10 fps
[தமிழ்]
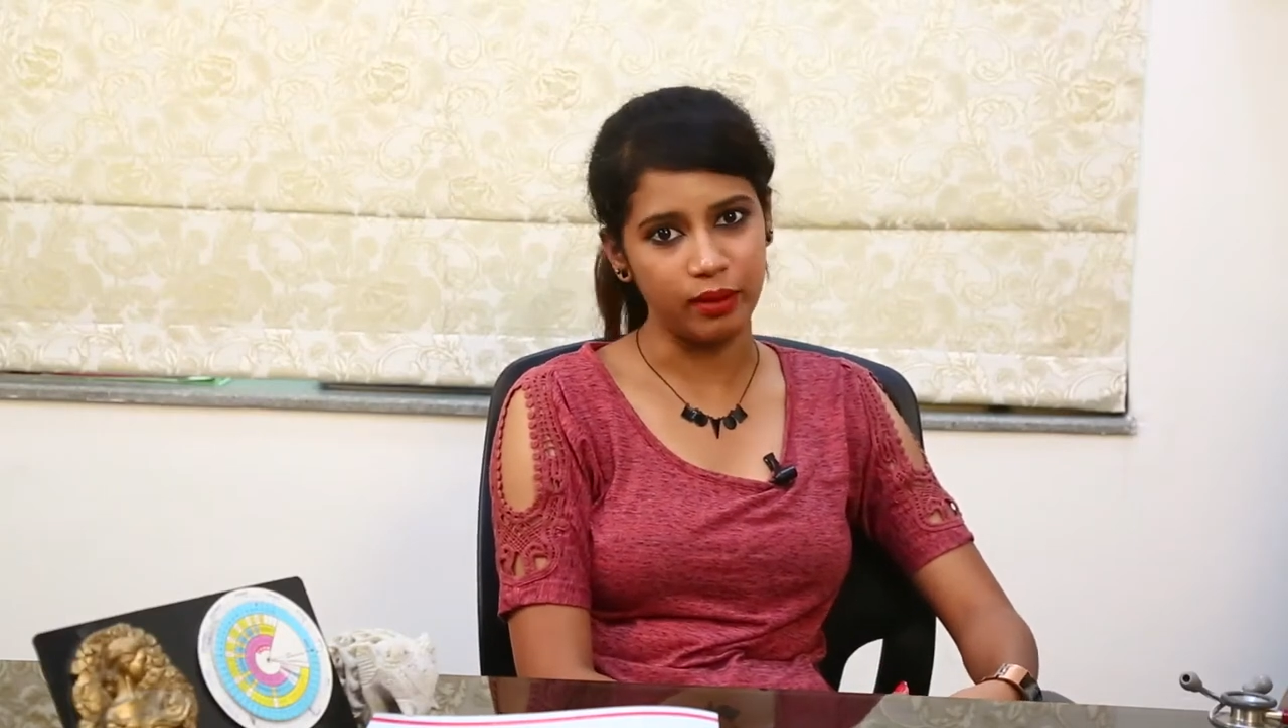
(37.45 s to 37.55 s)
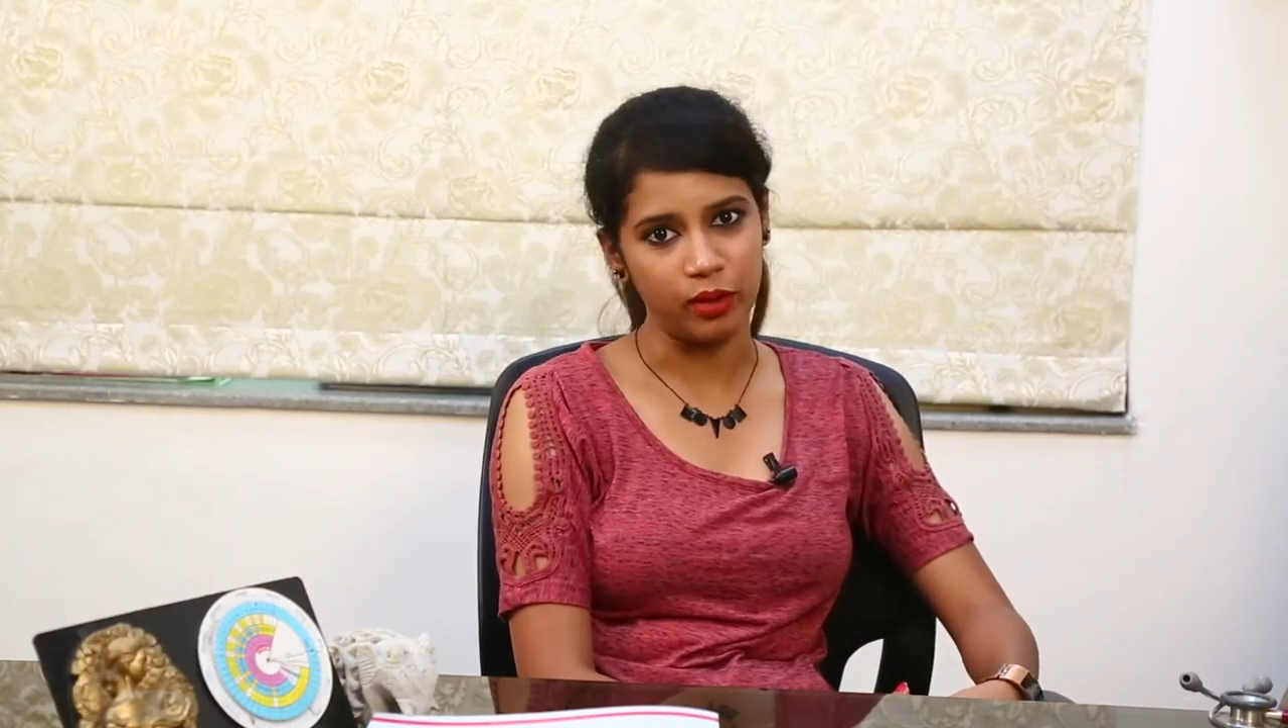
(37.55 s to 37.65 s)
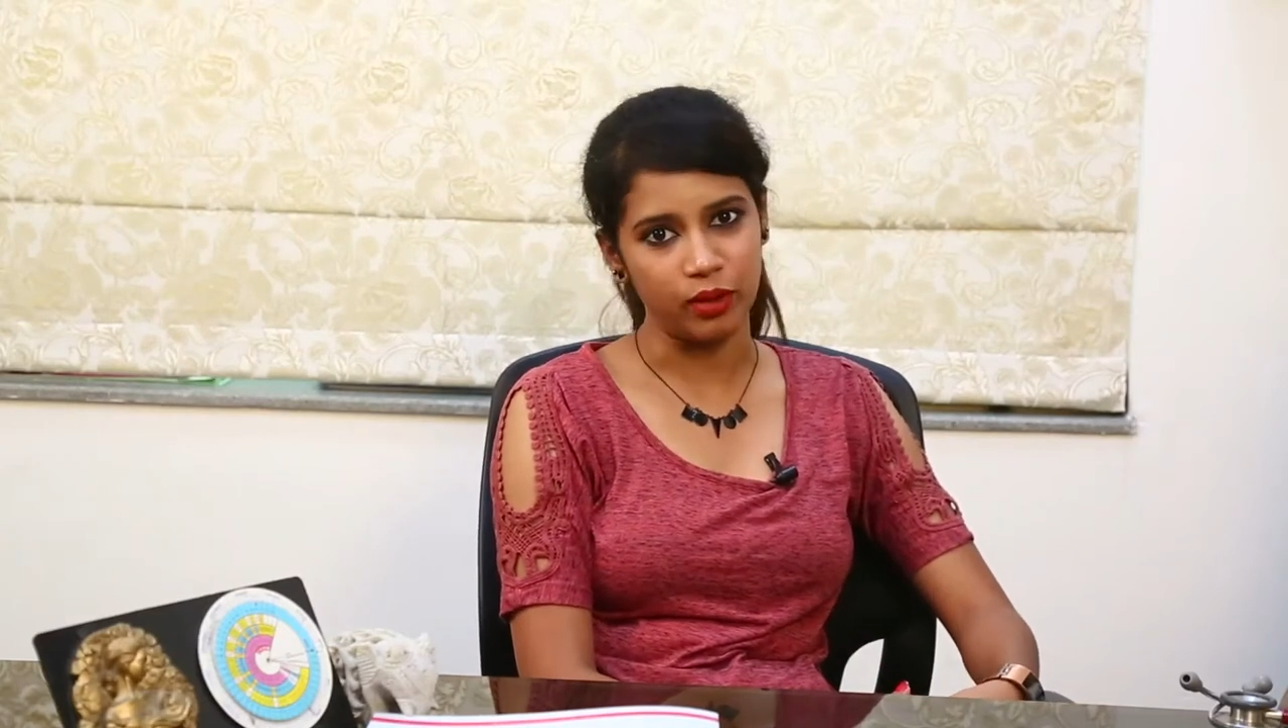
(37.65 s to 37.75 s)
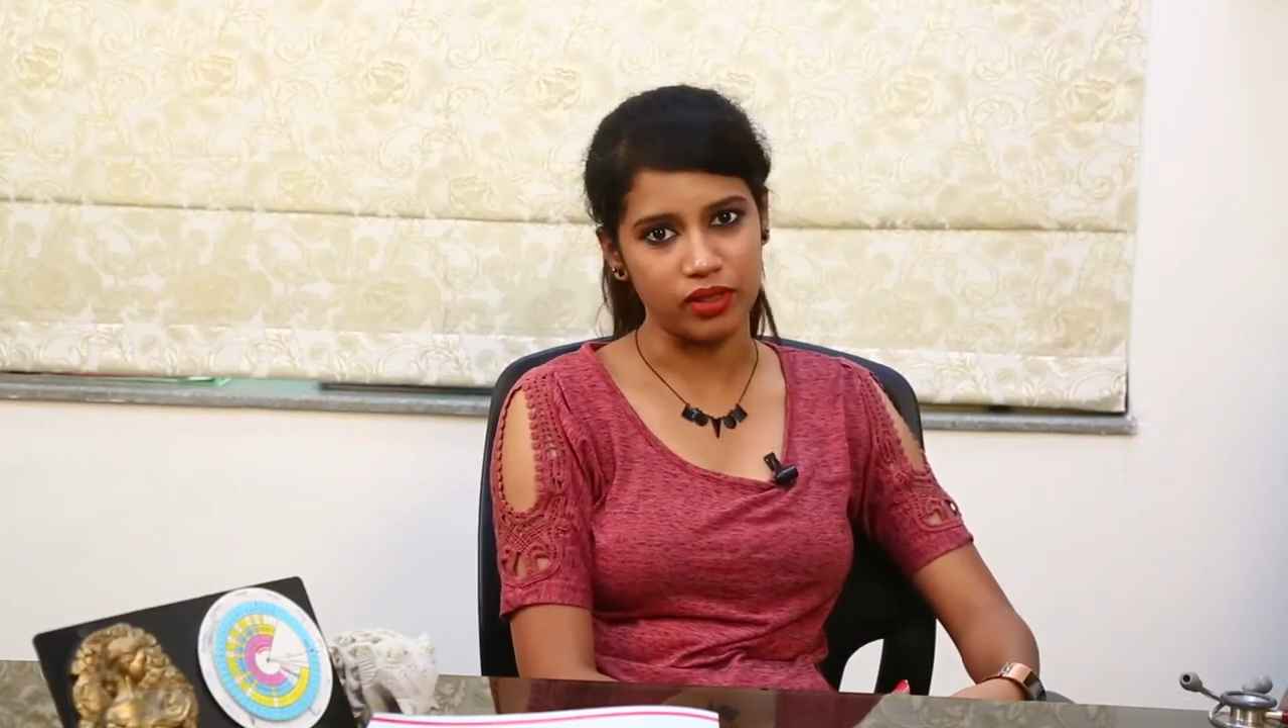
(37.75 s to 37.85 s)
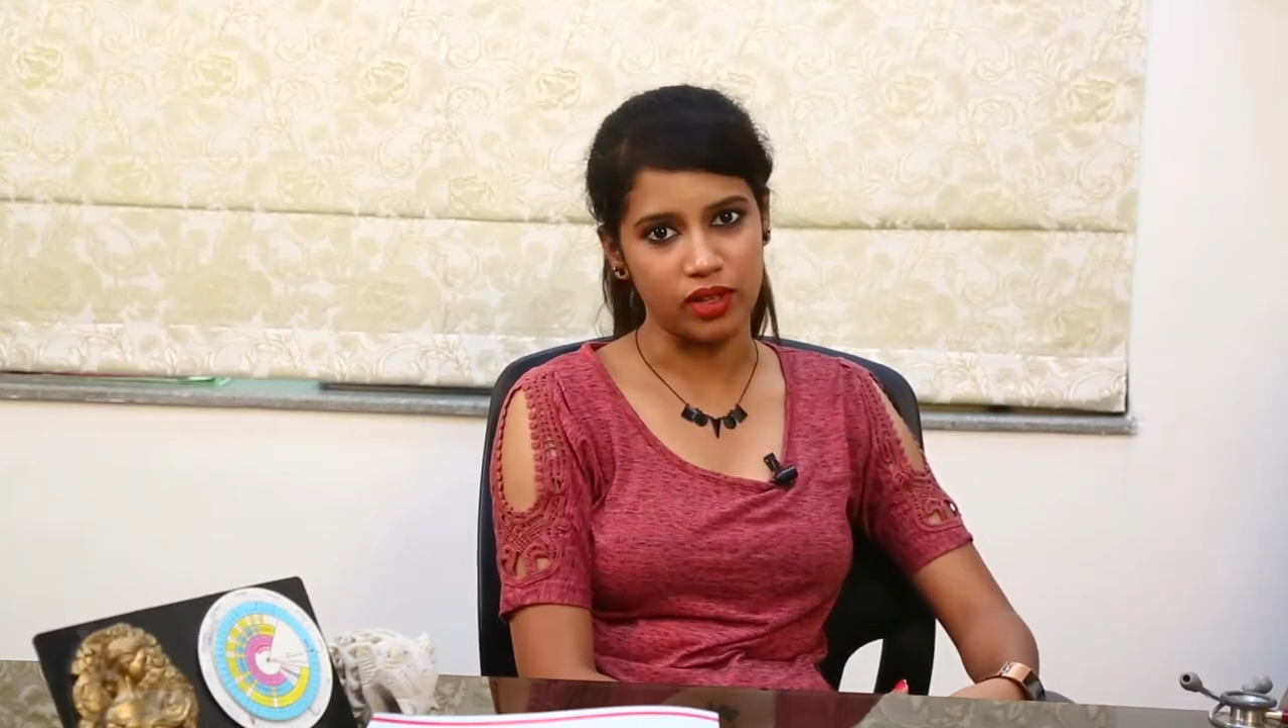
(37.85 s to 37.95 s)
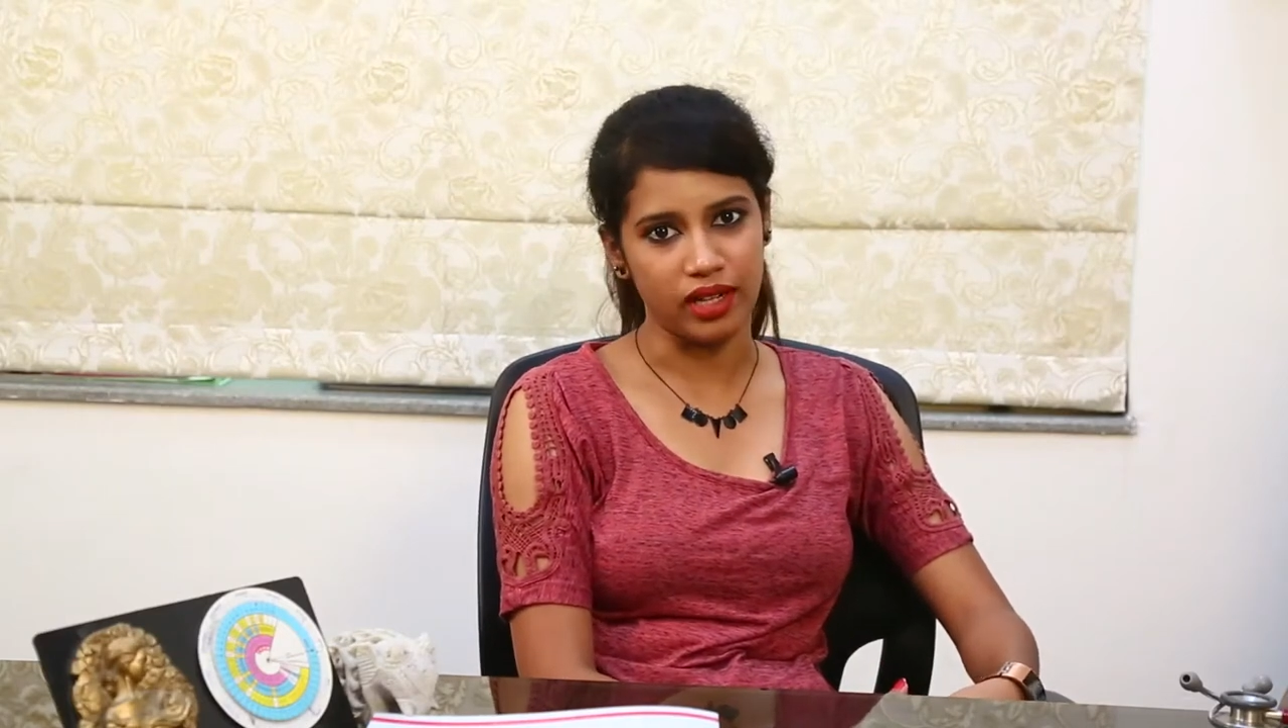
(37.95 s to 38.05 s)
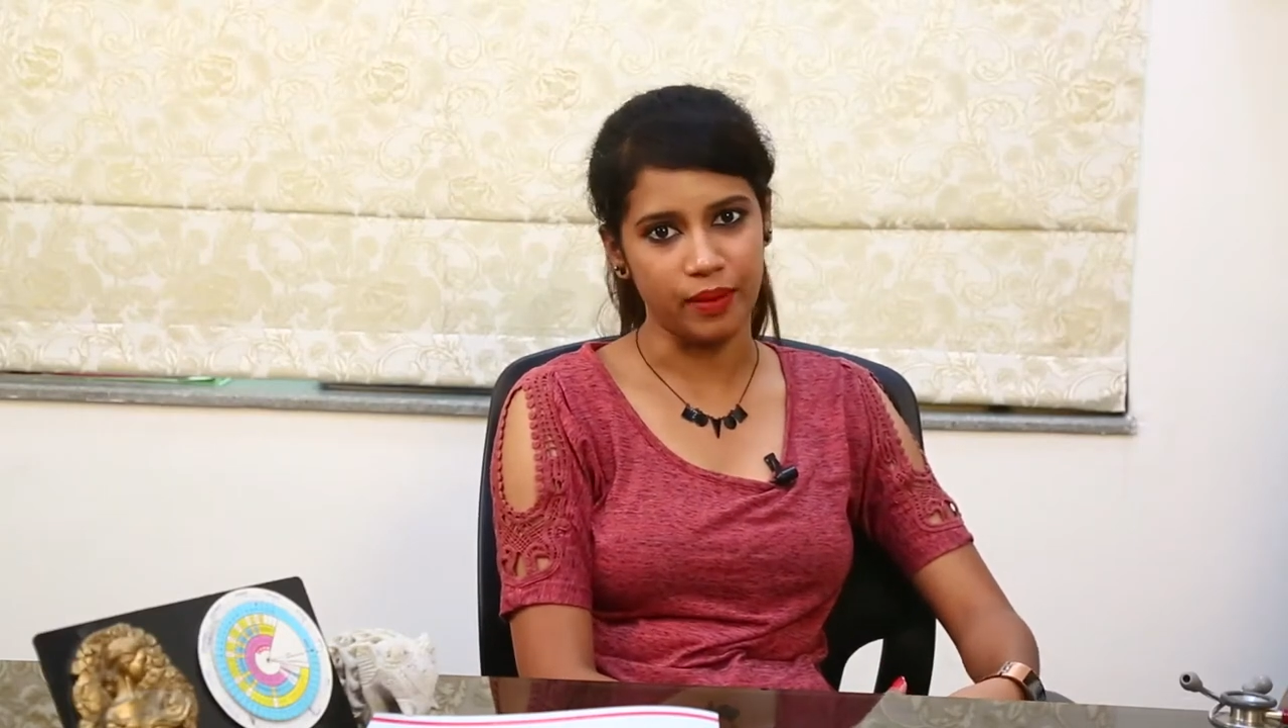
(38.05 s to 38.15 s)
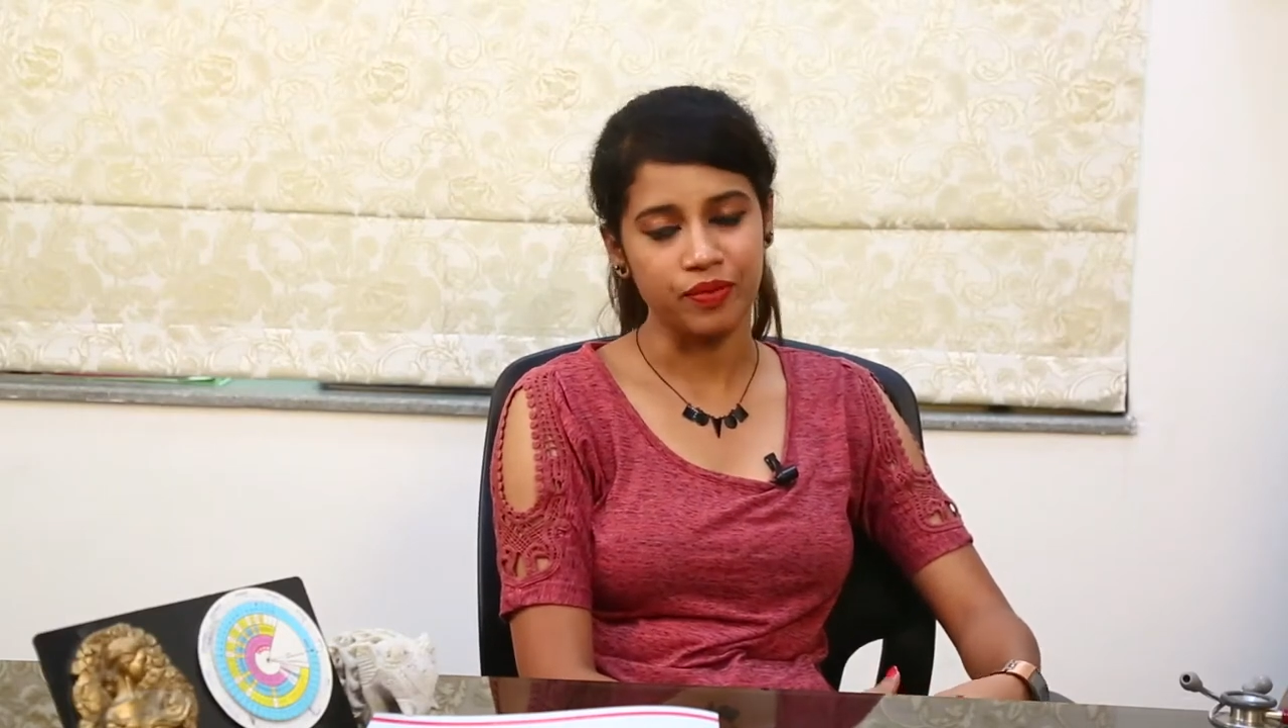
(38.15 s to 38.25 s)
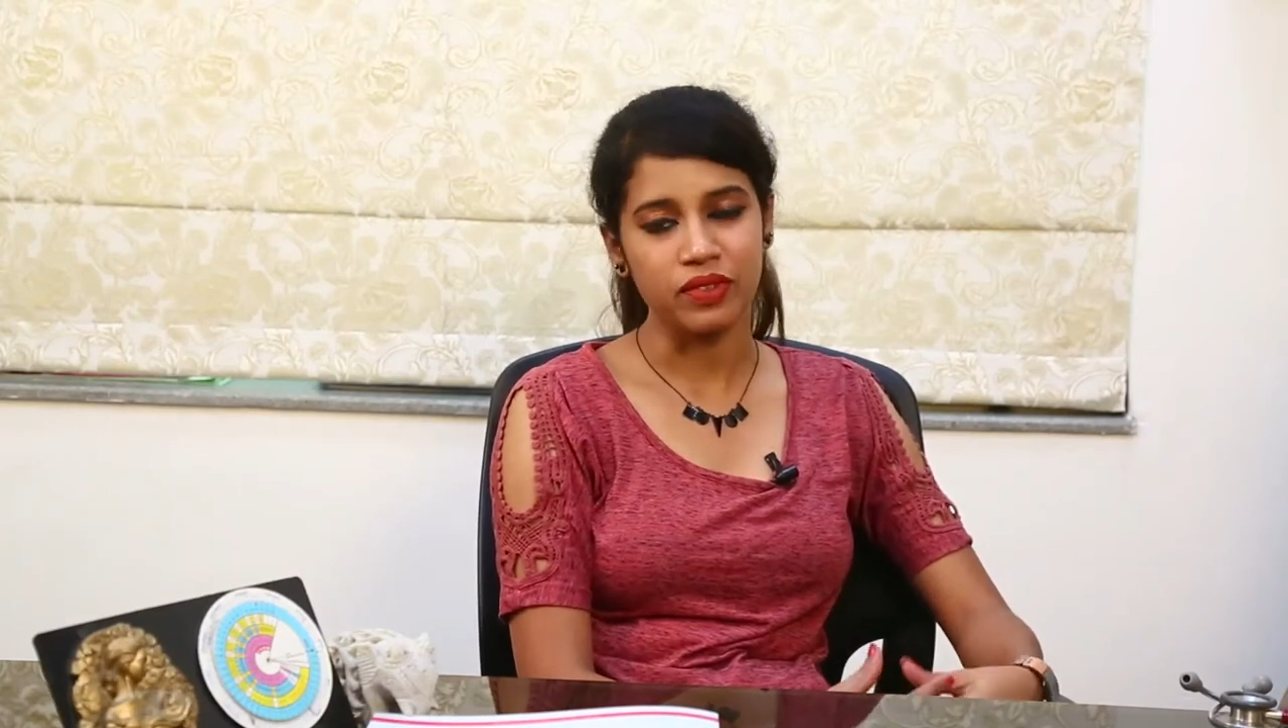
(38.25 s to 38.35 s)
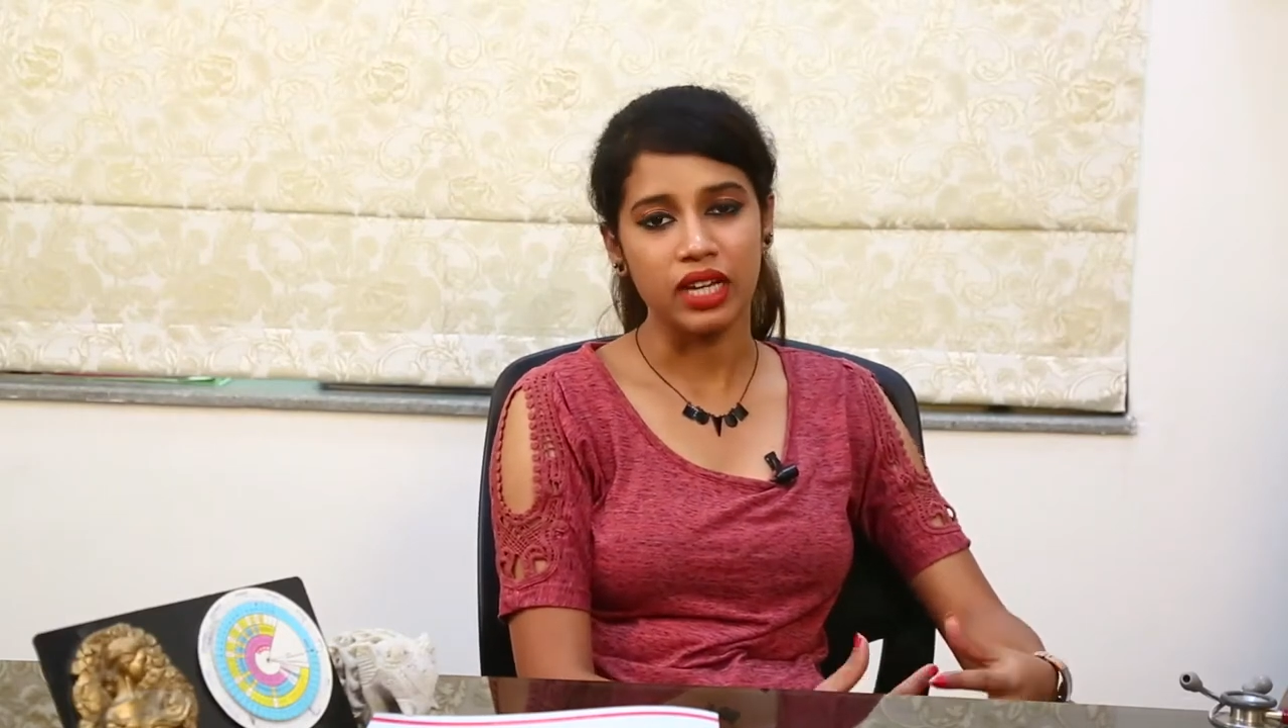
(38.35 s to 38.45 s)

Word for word: அப்படின்னு கூட சொல்லலாம்